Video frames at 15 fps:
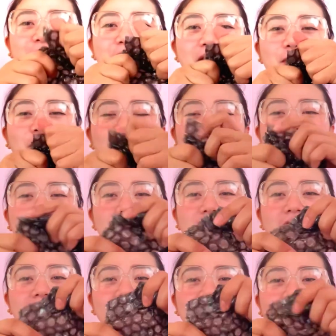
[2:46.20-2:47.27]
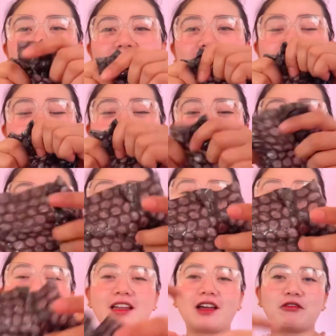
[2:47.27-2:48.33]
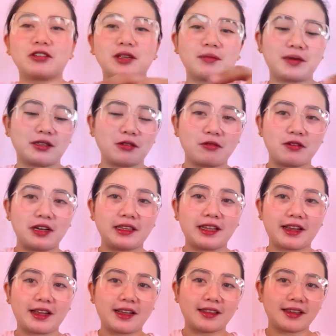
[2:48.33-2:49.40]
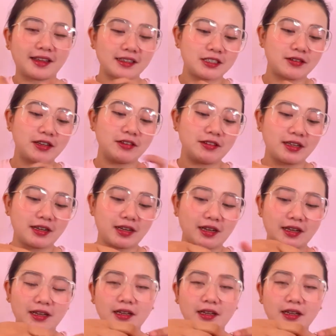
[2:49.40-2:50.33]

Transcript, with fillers: bubble wrap talagang akala ko naman kung ano siya. So, ayun na nga.